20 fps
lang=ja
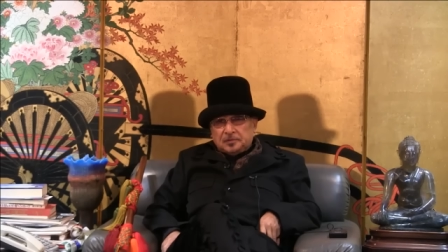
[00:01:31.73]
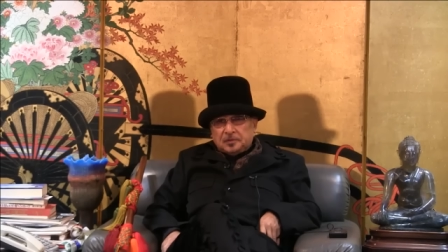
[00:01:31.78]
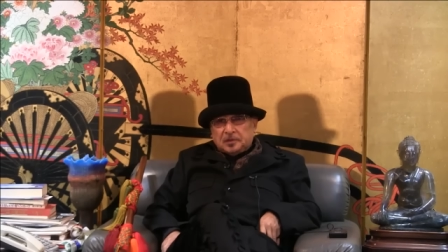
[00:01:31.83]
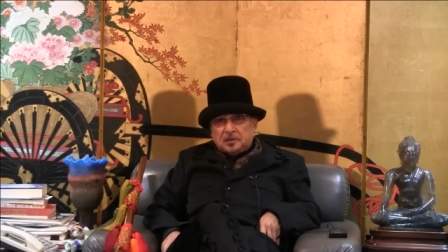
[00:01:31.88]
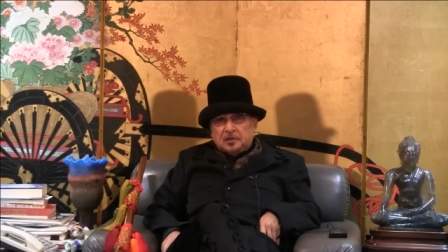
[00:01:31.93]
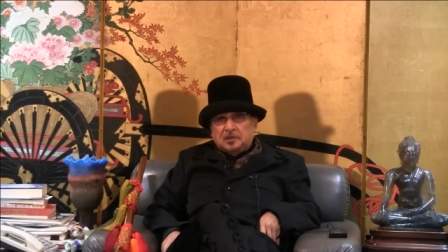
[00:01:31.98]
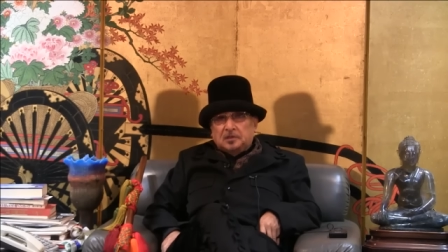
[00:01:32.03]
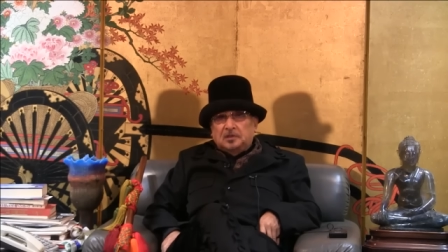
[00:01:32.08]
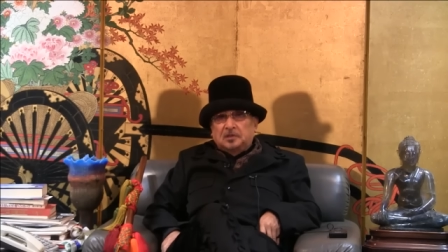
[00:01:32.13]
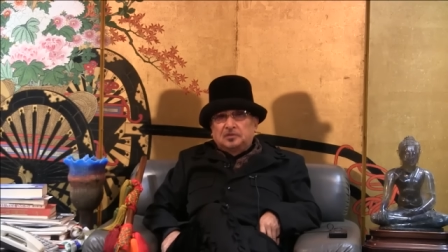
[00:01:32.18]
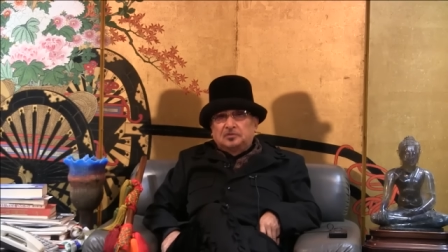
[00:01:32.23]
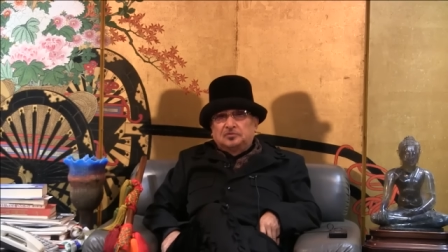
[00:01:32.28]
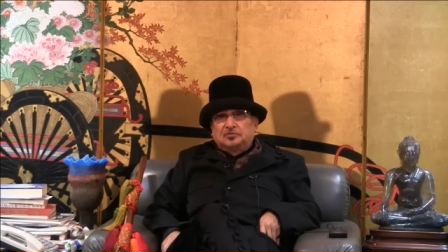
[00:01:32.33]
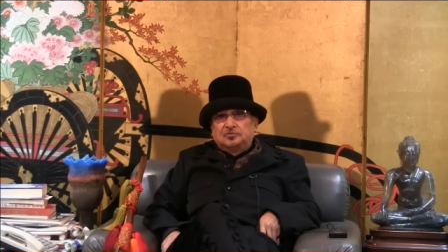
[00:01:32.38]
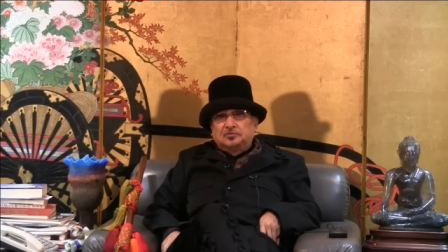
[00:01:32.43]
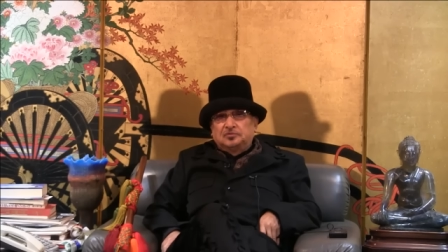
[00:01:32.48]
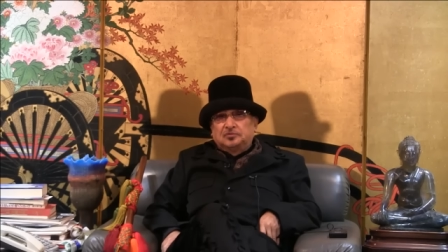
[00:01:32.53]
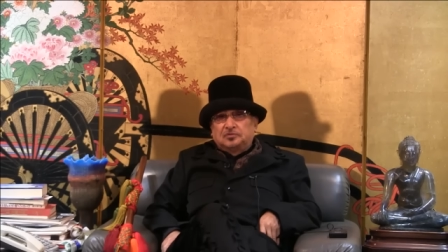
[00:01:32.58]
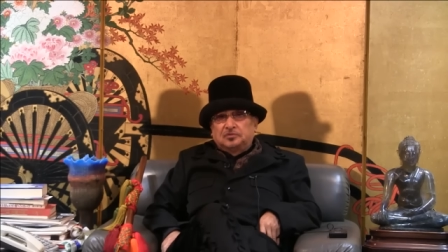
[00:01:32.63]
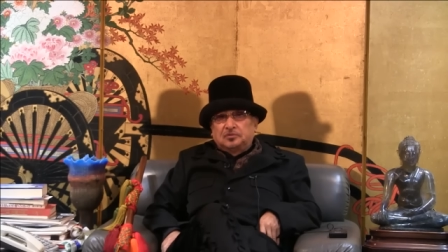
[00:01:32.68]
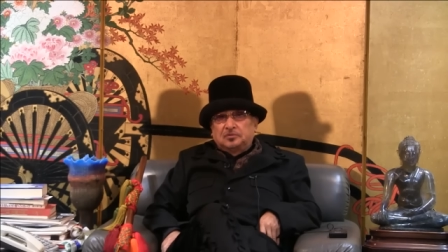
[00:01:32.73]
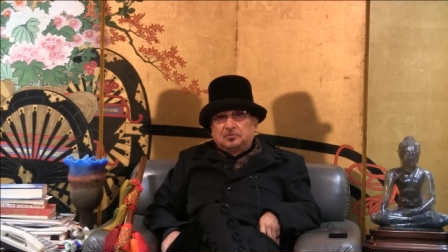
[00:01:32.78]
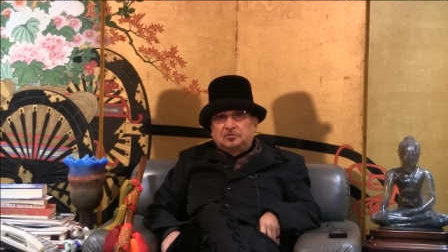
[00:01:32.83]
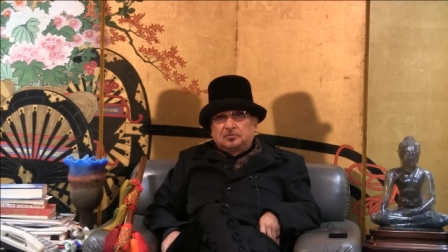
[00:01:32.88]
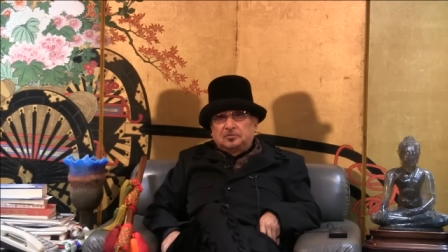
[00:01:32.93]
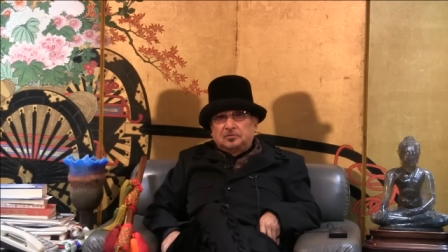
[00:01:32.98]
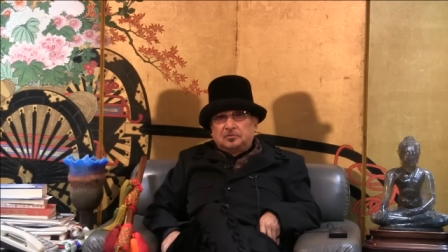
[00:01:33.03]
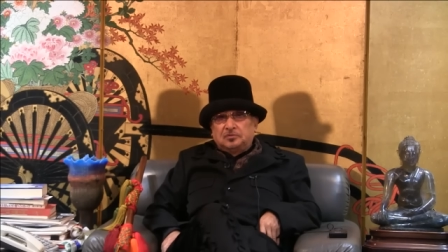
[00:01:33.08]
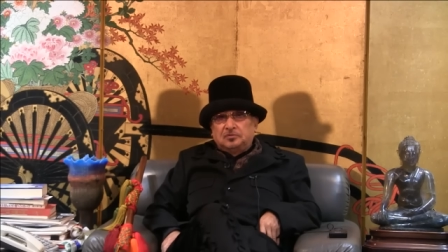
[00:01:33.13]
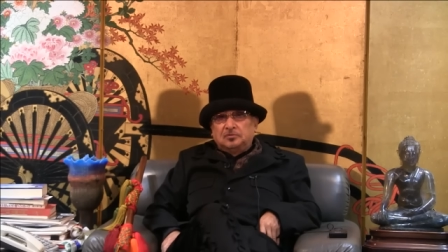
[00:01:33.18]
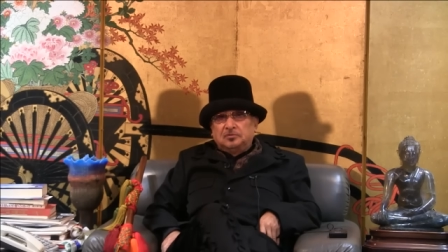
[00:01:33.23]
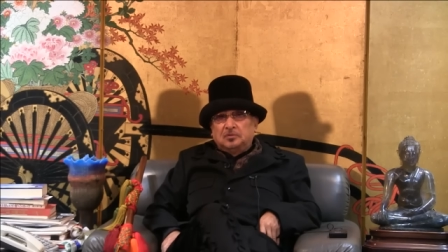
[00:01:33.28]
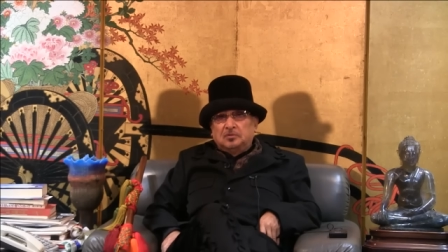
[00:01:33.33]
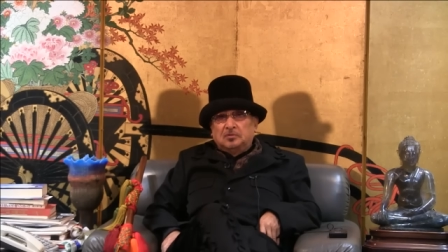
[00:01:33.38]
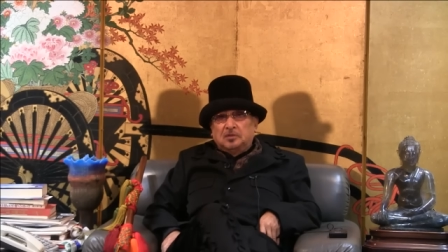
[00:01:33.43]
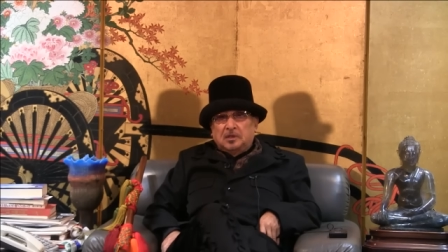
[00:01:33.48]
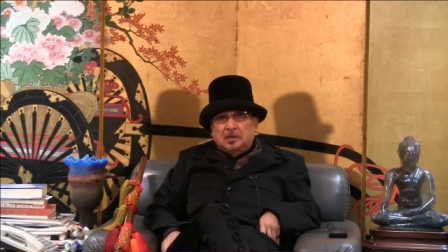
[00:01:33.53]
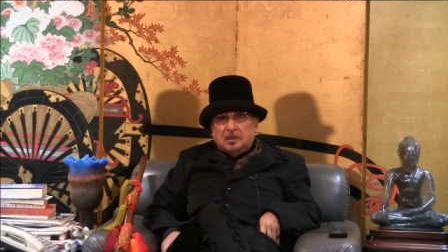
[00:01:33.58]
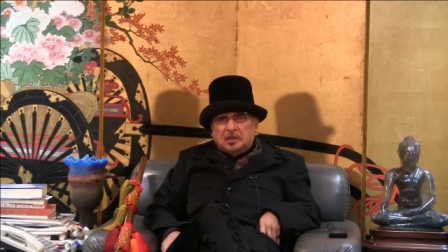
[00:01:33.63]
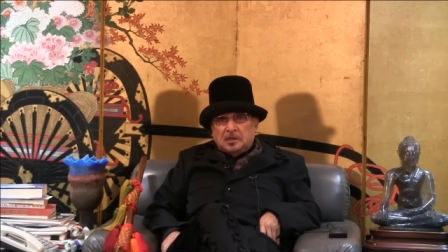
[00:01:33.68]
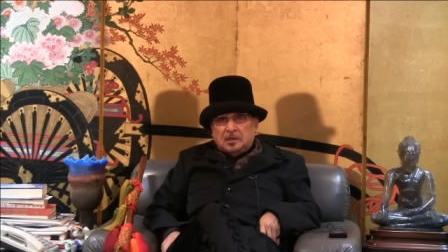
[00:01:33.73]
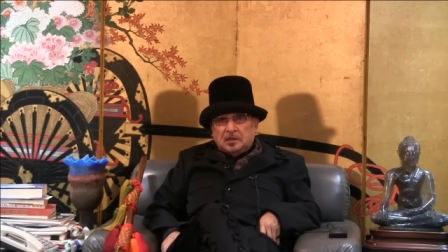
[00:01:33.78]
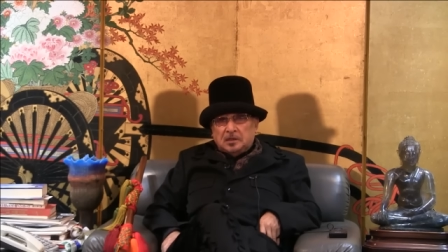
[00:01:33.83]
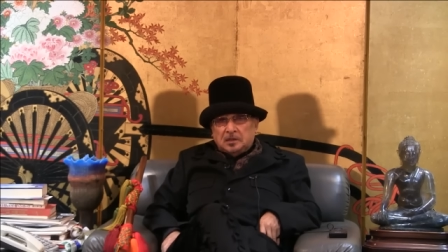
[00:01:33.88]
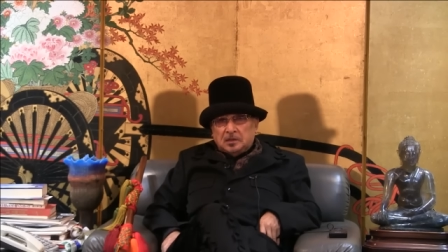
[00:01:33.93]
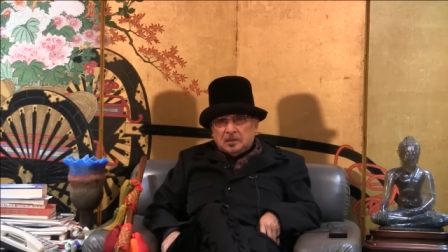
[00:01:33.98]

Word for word: だから宗教というのは